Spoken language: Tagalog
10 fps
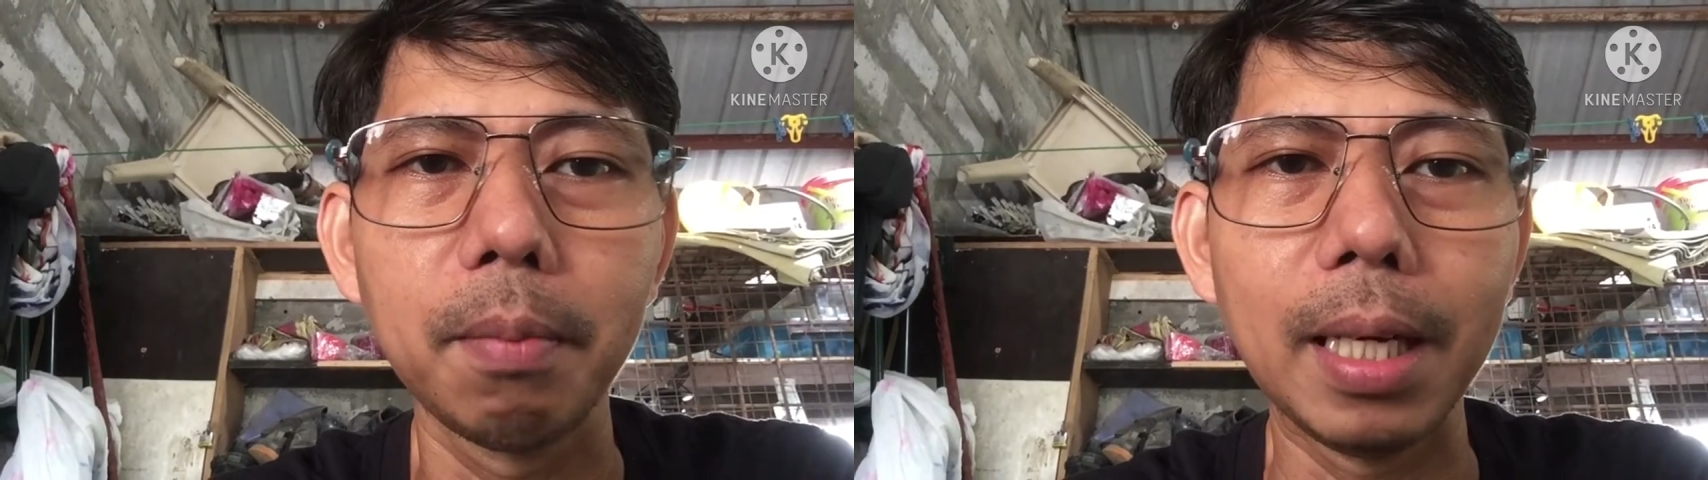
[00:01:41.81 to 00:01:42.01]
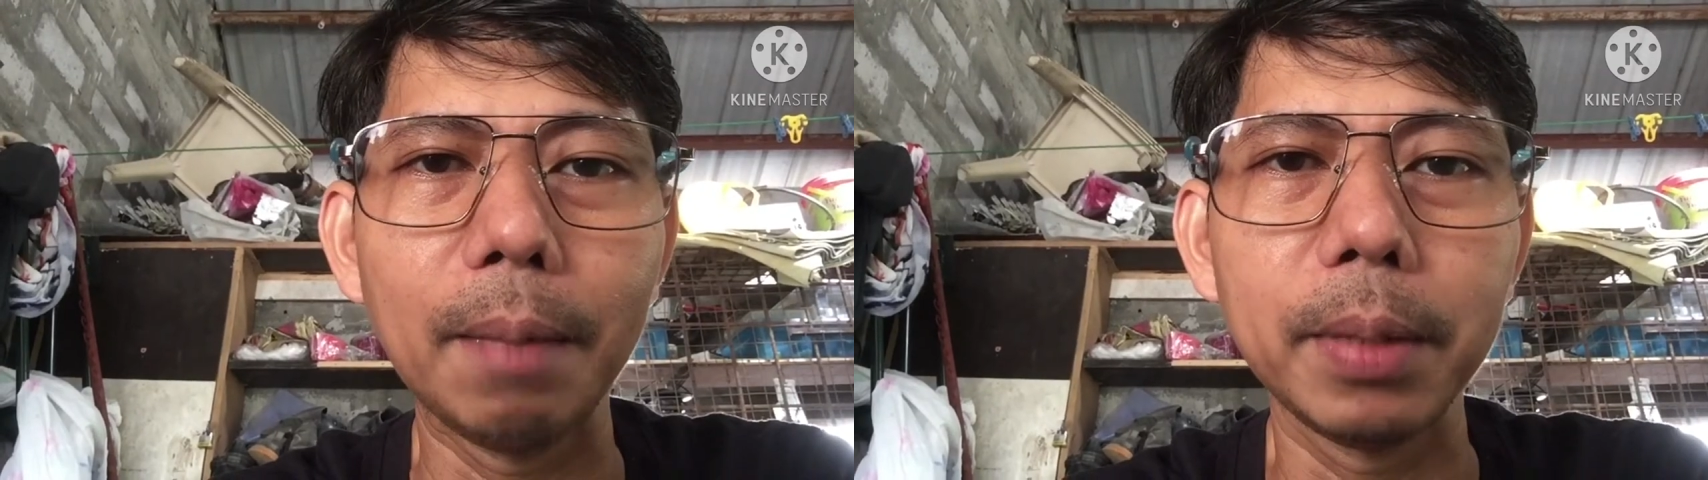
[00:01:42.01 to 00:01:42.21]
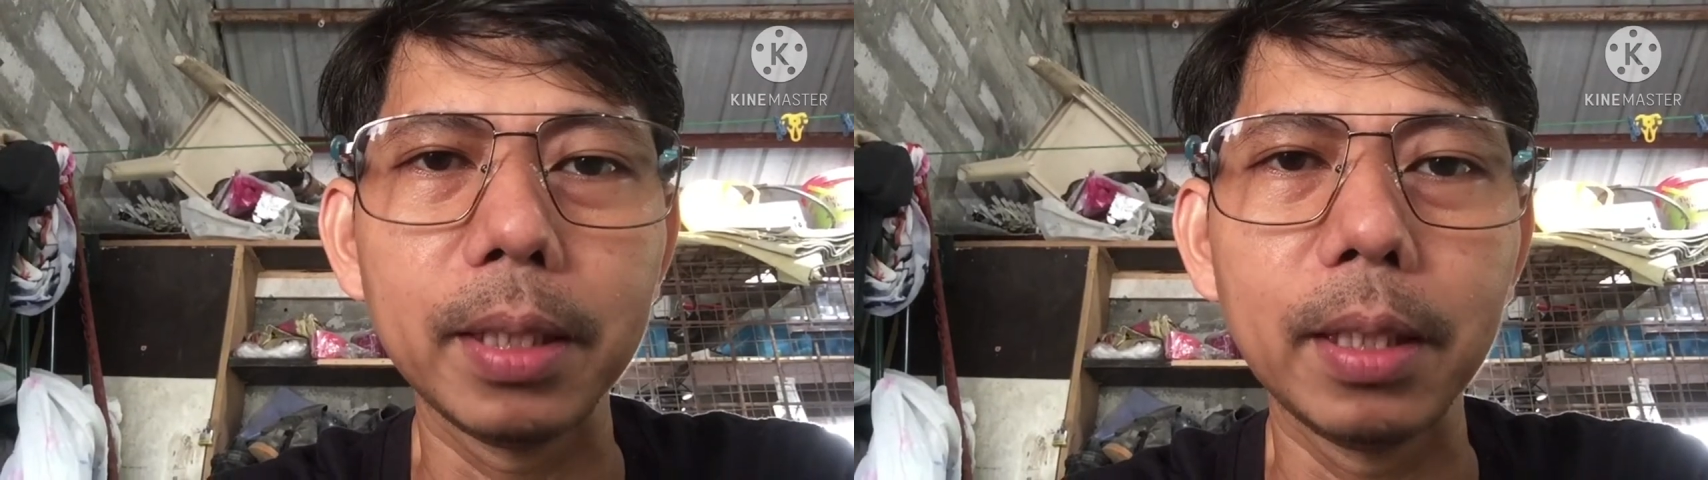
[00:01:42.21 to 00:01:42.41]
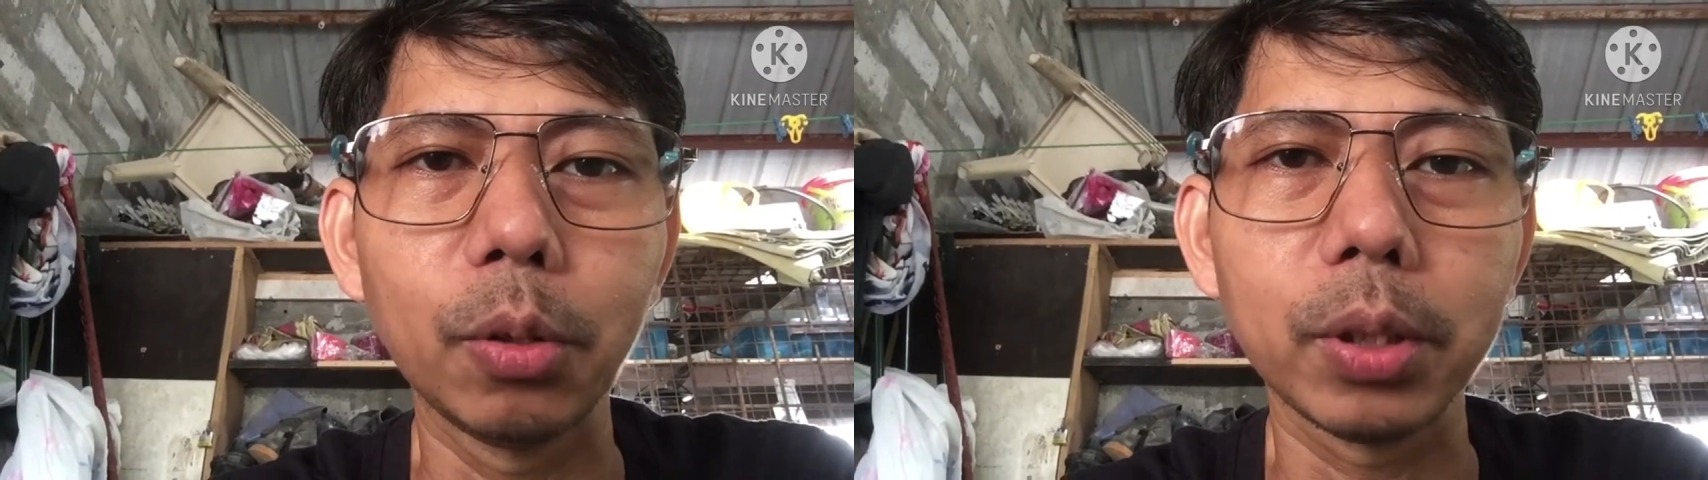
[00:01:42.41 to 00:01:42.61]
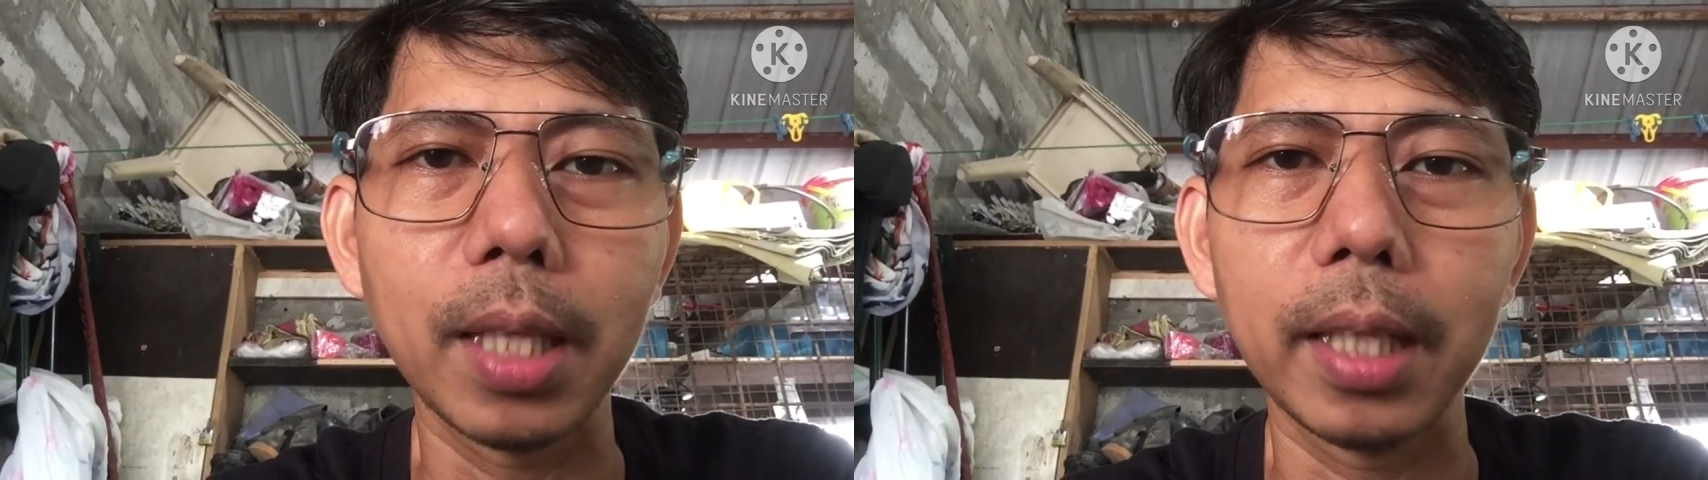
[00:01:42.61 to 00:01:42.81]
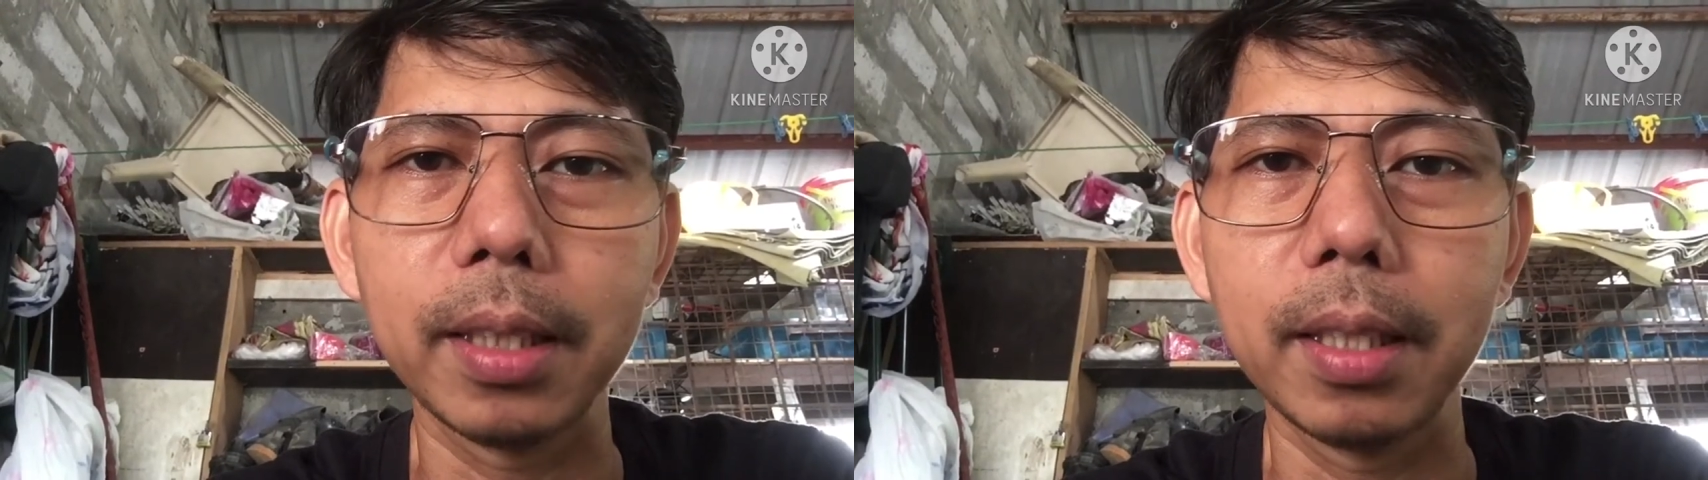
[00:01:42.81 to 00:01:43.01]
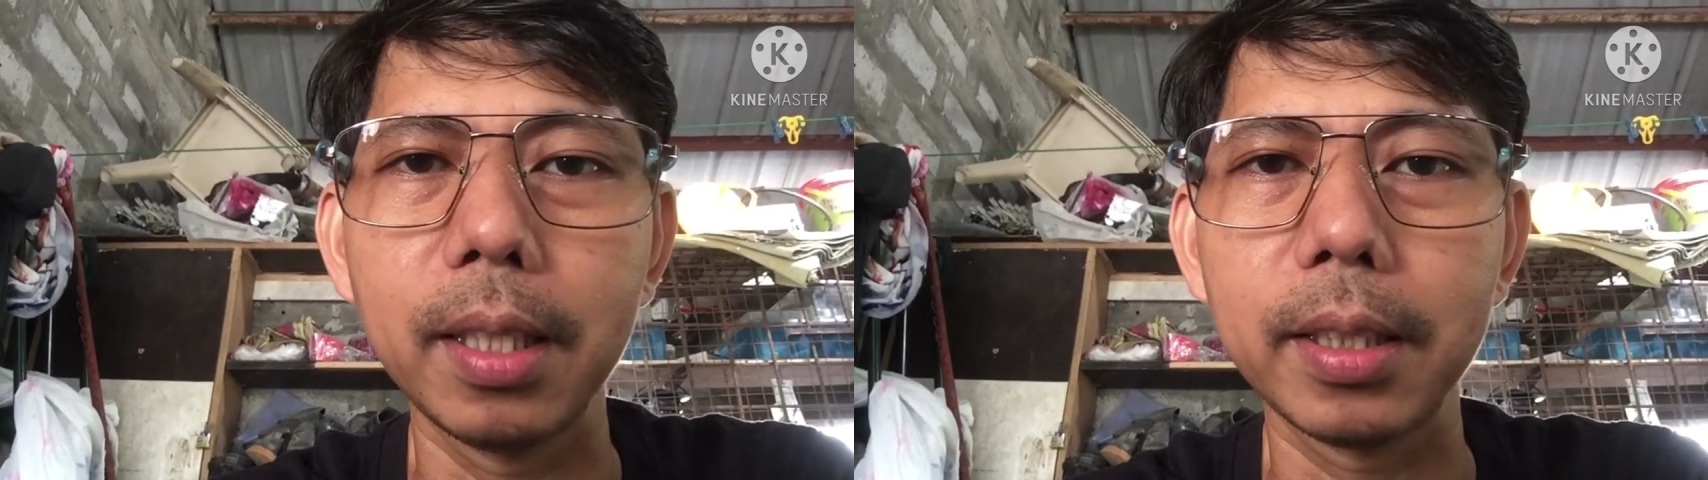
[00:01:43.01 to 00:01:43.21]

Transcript: malapit dito sa ating